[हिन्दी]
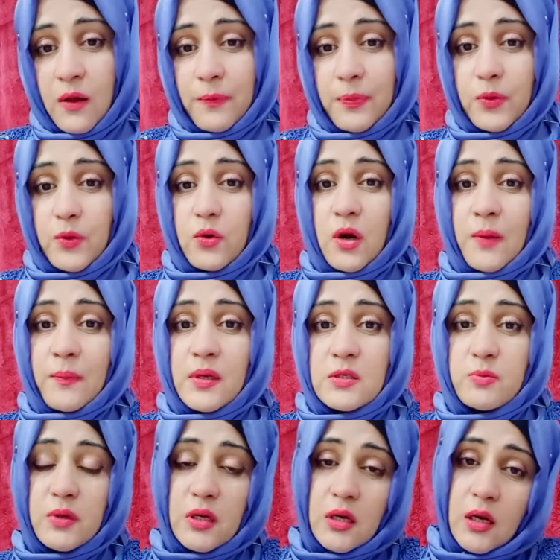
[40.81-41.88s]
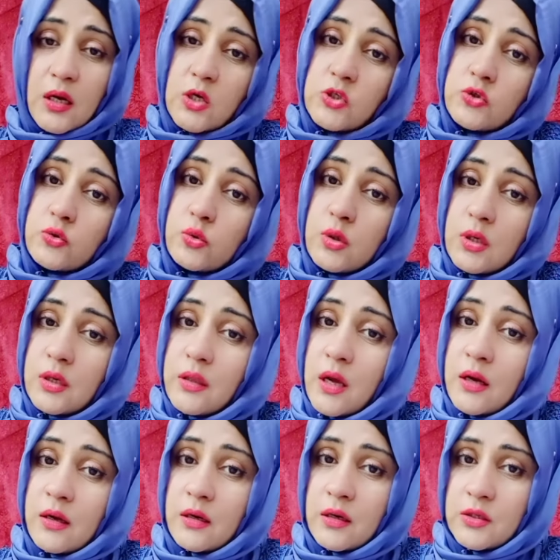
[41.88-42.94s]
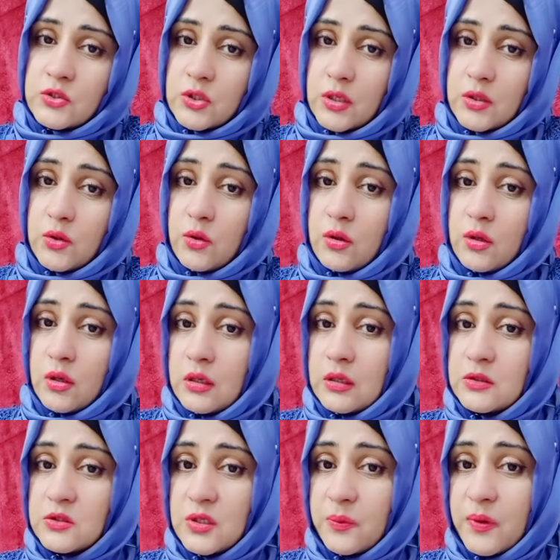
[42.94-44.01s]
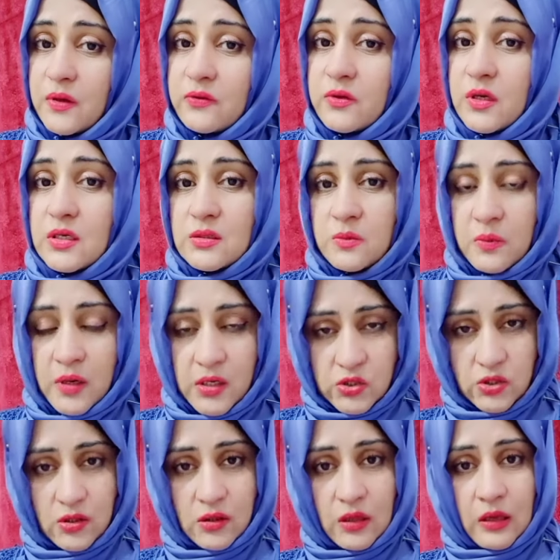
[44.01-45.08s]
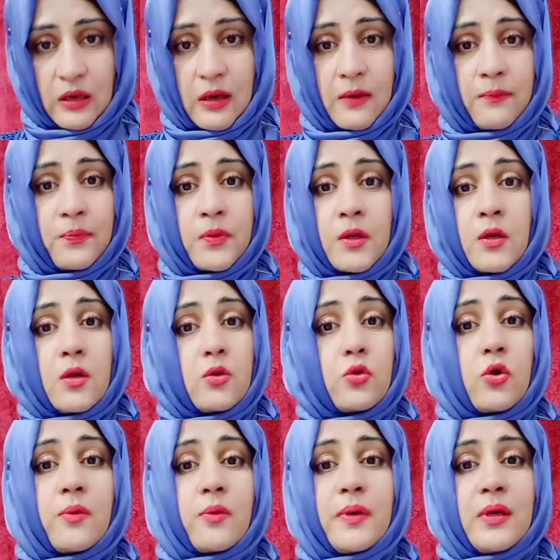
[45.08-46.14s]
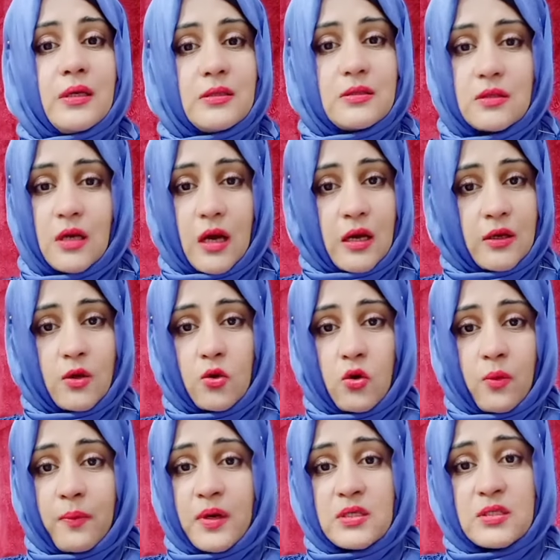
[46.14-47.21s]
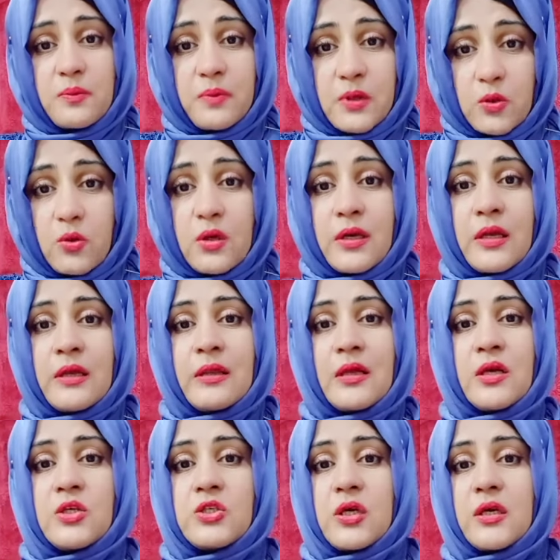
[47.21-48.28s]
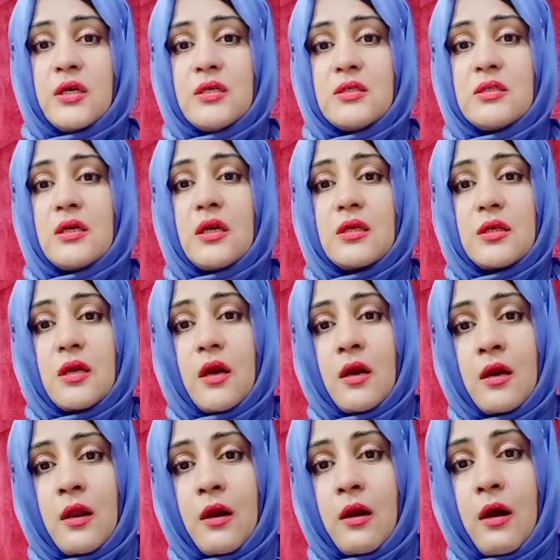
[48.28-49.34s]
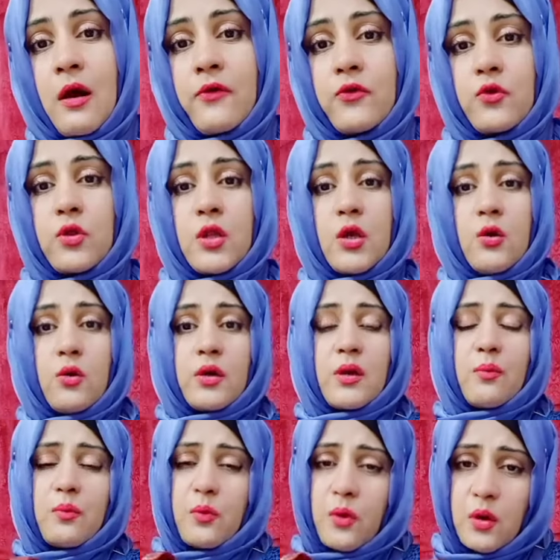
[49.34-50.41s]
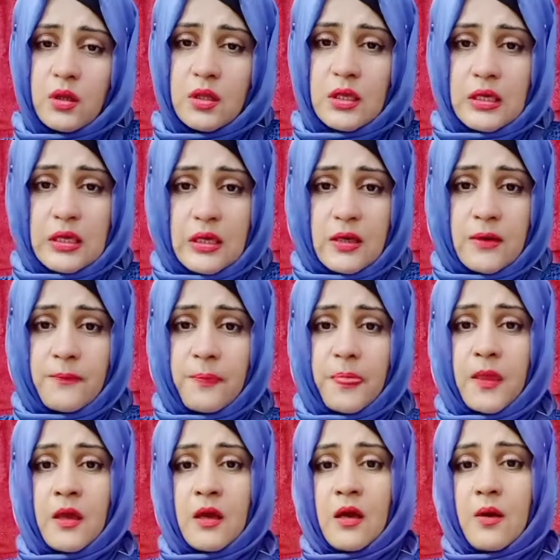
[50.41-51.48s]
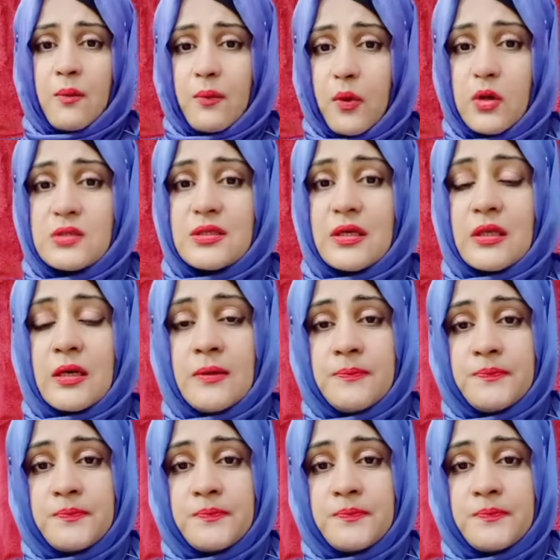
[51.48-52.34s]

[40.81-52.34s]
तो हमें इस पर अल्लाह का शुक्र अदा करना चाहिए और अगर किसी पे ऐसी आजमाइश आती है तो हमें इस तरह के कमेंट्स बिल्कुल नहीं देने चाहिए इससे अल्लाह ताला नाराज़ होते हैं और ये बहुत ही बहुत ज़्यादा